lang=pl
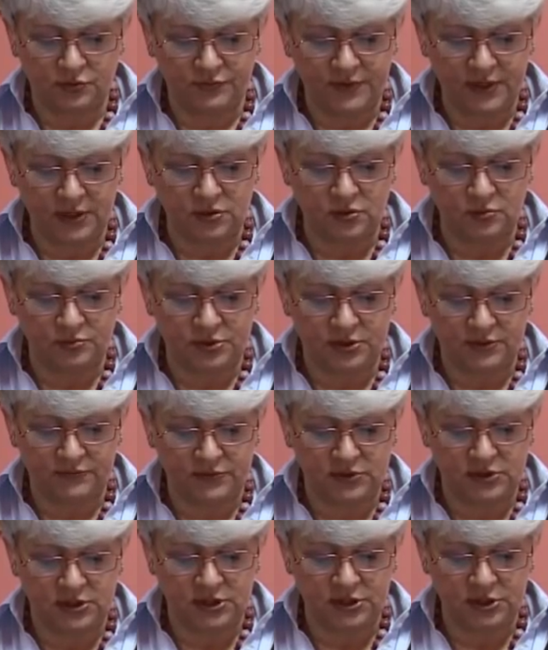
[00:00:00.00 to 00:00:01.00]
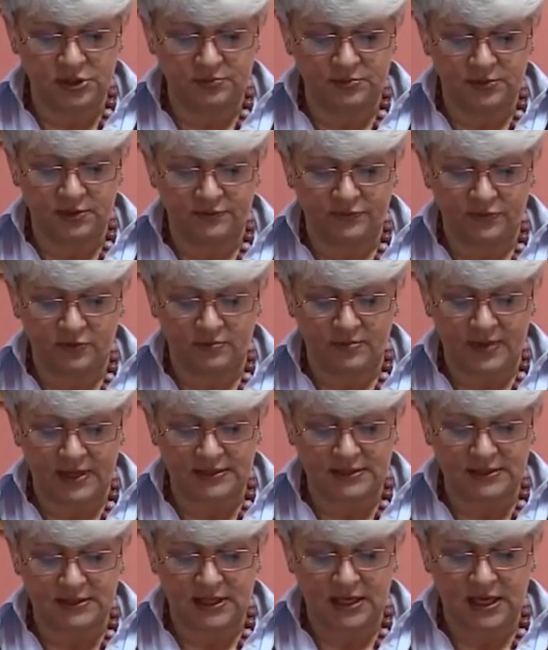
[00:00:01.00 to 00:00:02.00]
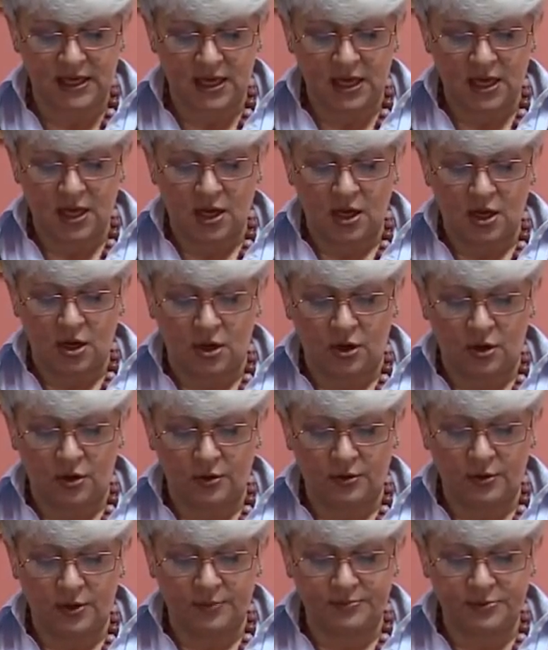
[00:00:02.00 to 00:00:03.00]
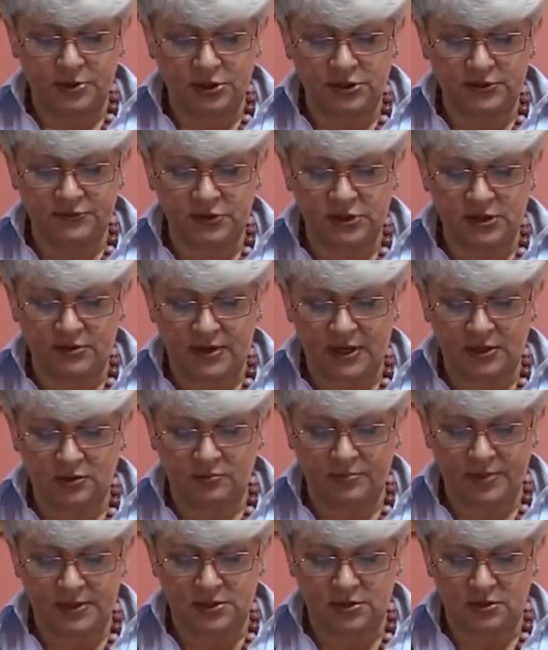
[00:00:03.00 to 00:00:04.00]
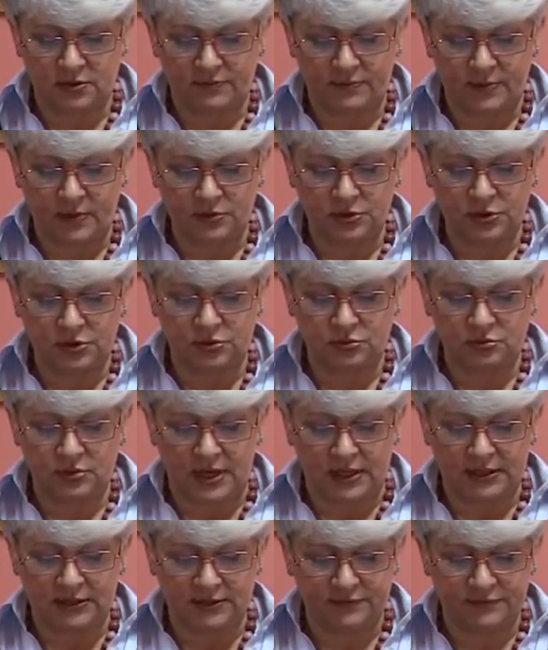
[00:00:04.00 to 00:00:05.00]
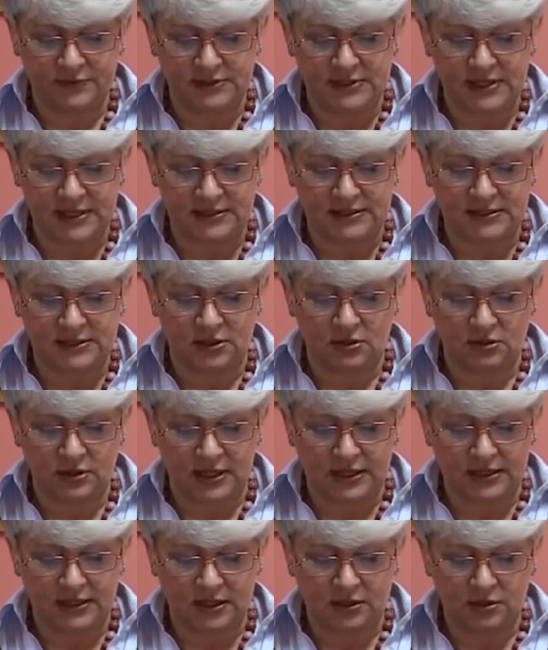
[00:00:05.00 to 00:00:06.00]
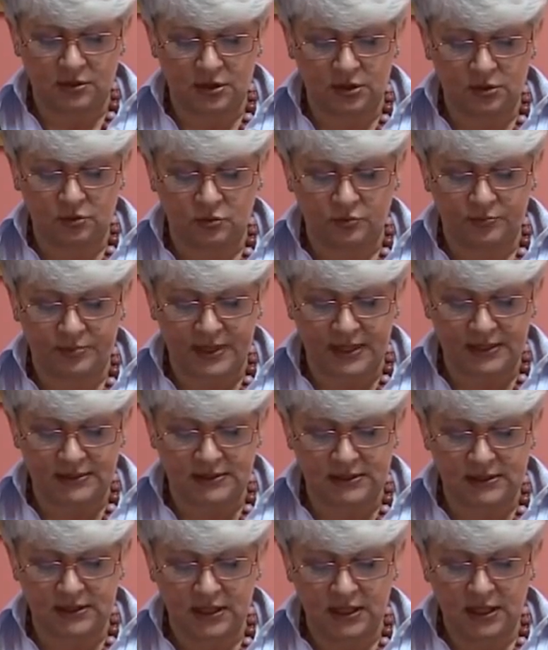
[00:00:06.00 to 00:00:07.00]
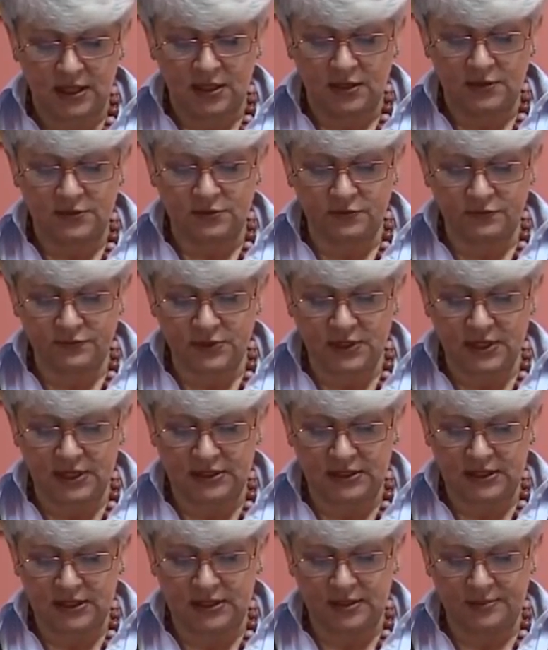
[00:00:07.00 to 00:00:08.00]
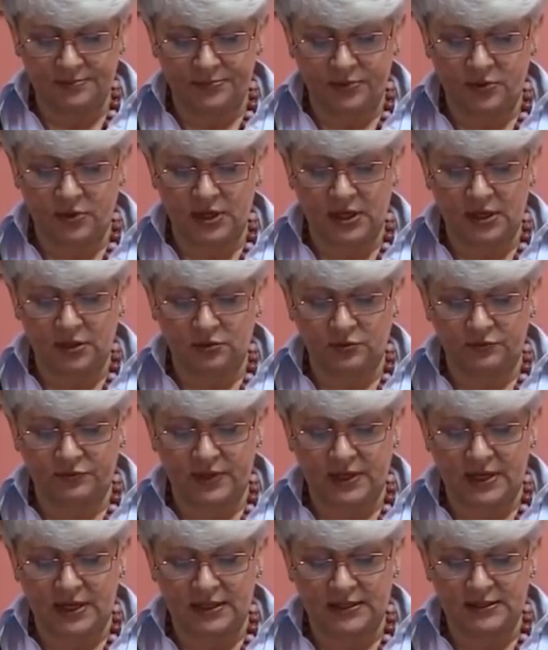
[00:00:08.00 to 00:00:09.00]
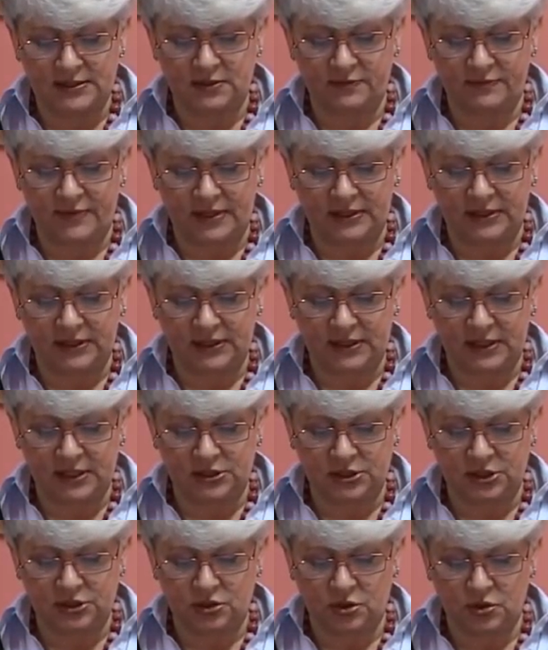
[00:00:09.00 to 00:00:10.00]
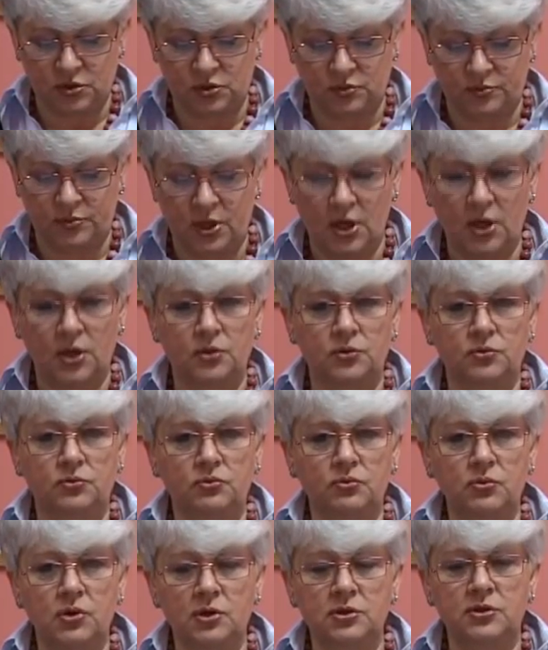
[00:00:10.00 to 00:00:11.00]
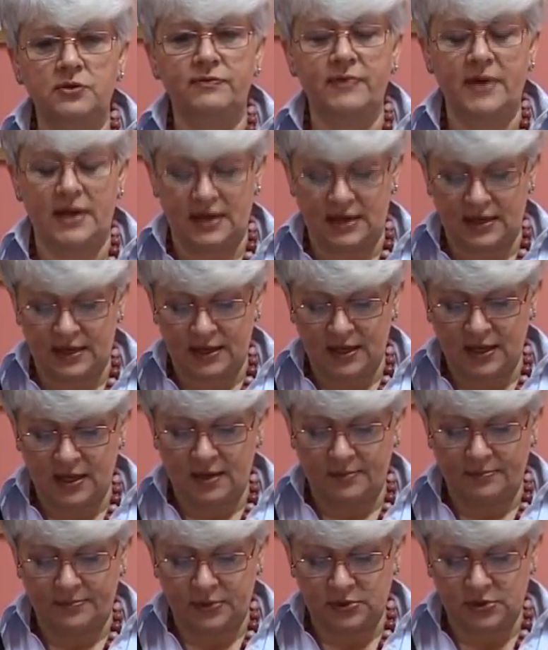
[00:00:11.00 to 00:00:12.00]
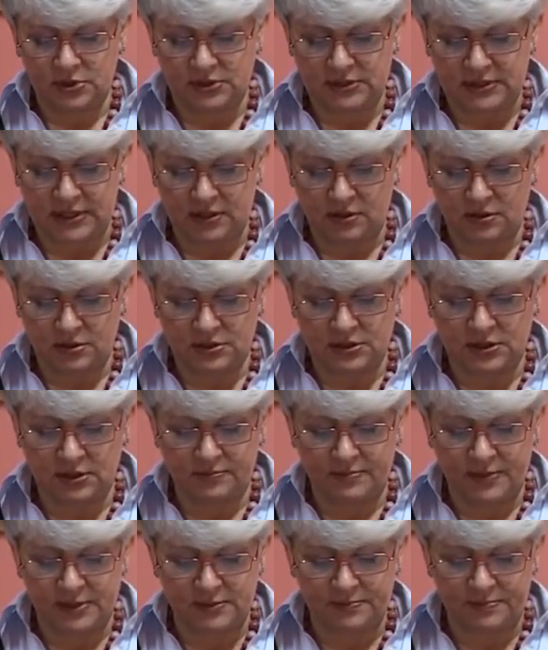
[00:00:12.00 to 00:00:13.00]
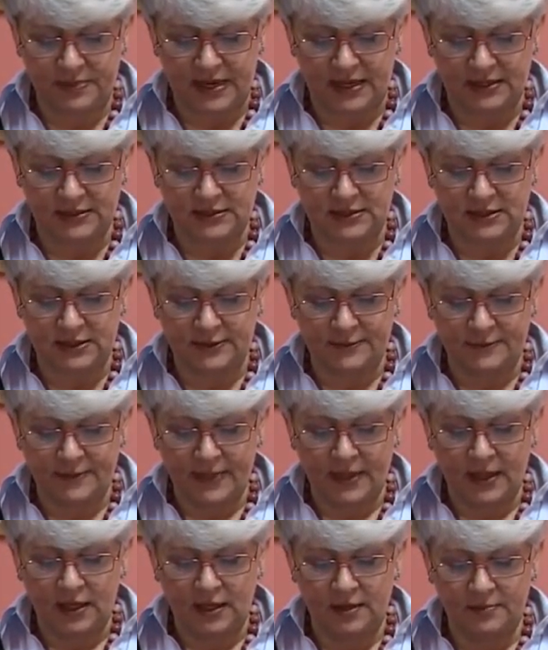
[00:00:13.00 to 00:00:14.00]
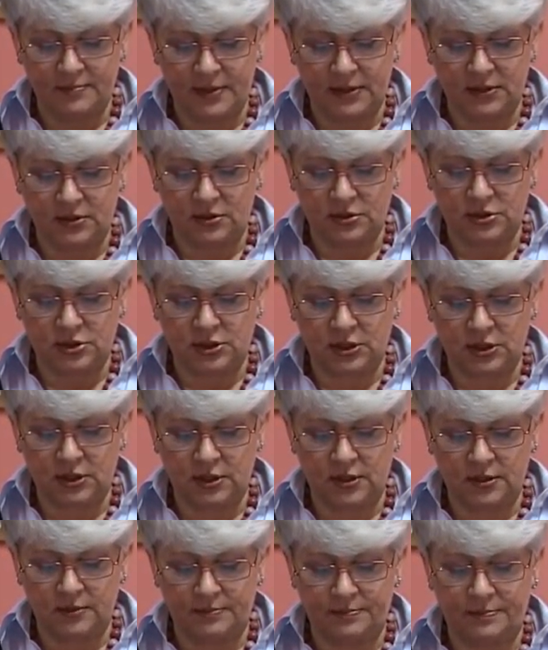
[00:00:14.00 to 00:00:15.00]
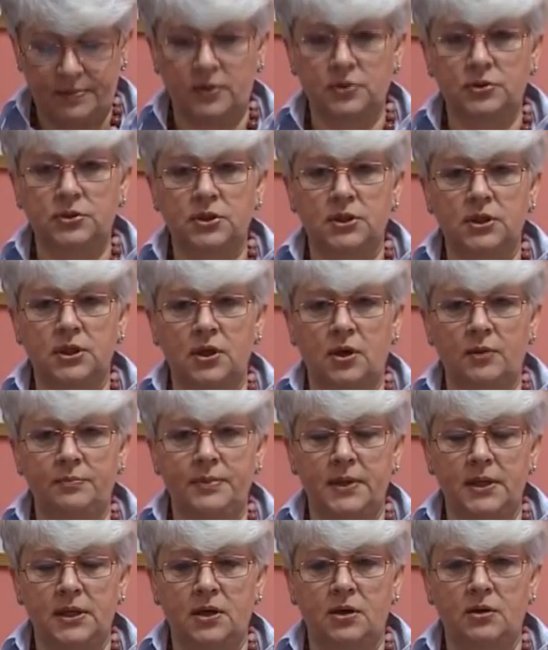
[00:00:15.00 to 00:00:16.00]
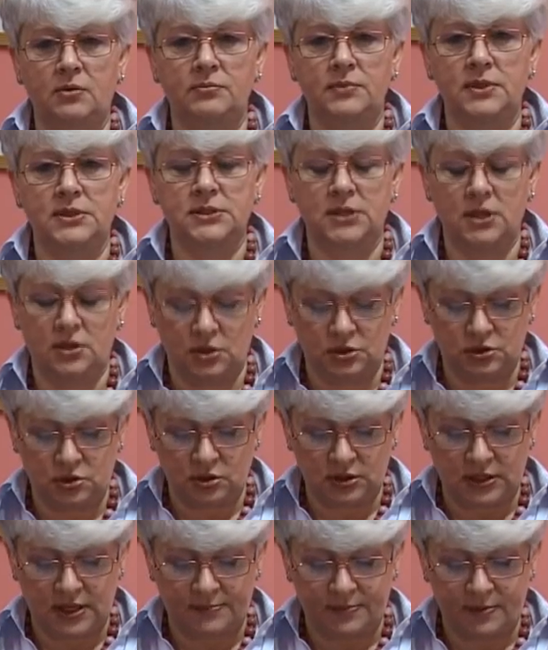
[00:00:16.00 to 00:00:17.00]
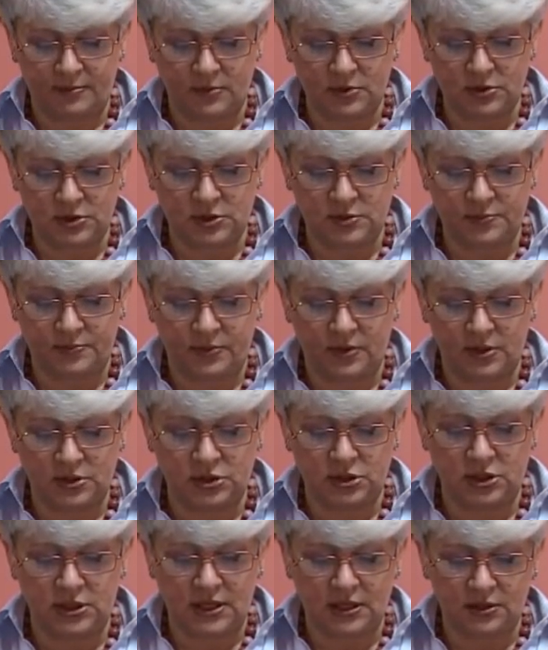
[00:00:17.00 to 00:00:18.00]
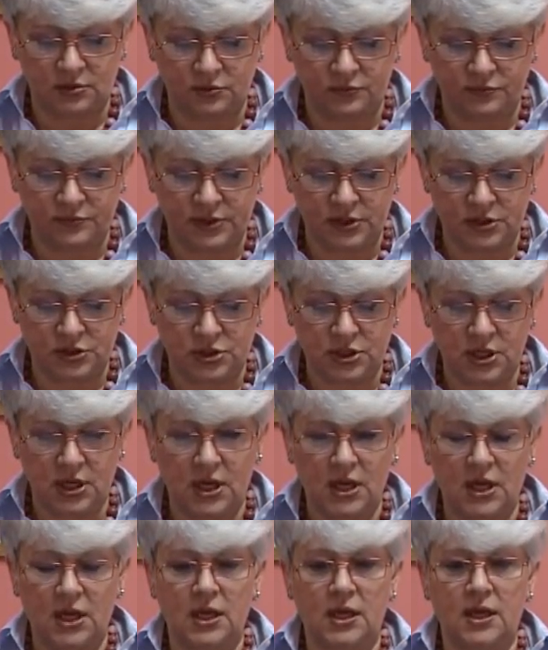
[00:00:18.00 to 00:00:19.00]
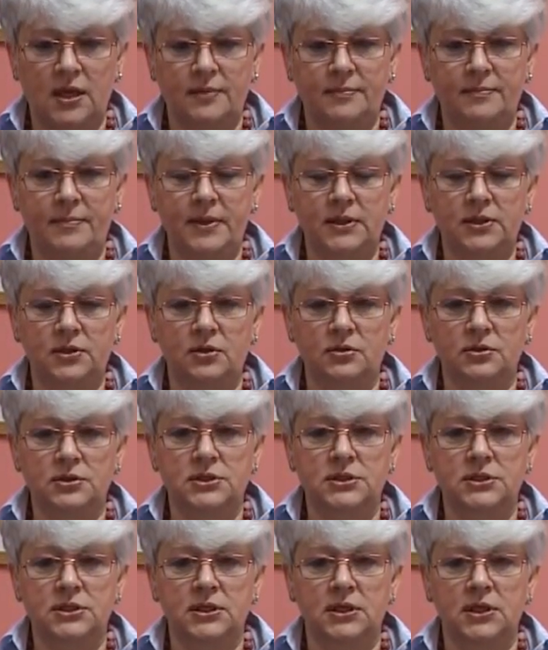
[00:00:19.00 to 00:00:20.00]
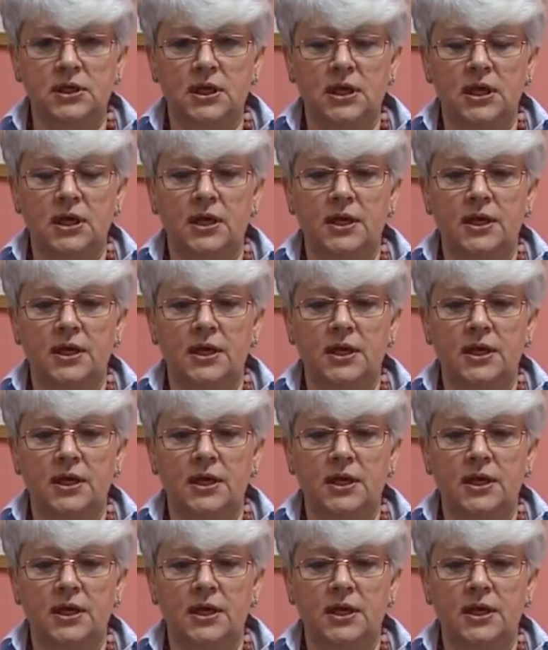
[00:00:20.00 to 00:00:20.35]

kwietniu przewidzieliśmy informacje o y, przeciwdziałaniu bezrobociu, aktywizacji lokalnego rynku pracy z uwzględnieniem projektów realizowanych na rzecz osób długotrwale pozostających bez pracy i będących y, pod y, opieką Miejskiego Ośrodka Pomocy Społecznej, jak również y, będących,